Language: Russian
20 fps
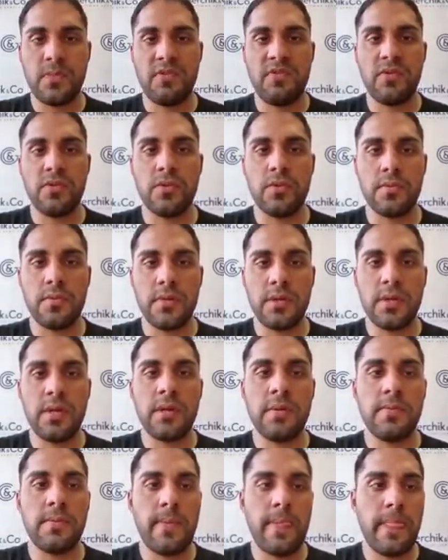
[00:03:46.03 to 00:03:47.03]
фондовым
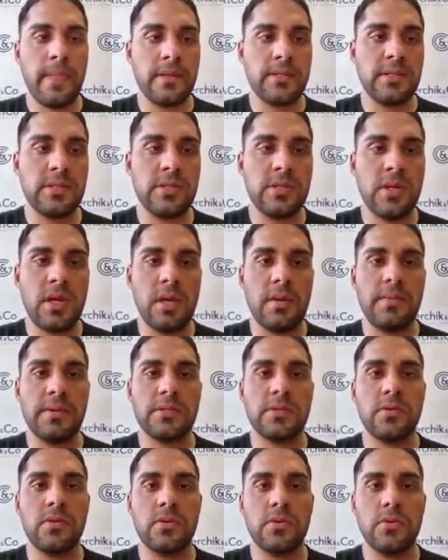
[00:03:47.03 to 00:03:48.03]
рынком США,
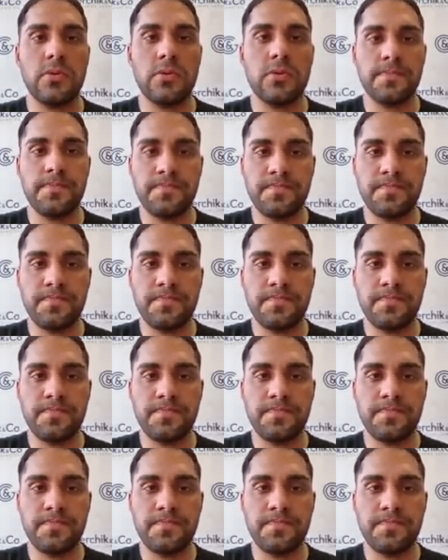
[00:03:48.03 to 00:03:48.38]
поскольку